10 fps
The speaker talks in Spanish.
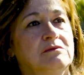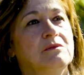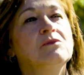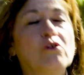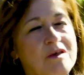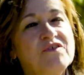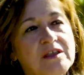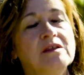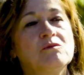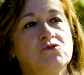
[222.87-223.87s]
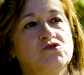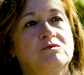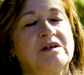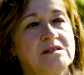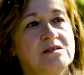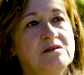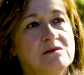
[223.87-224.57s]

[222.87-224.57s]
lo defienden mucho más.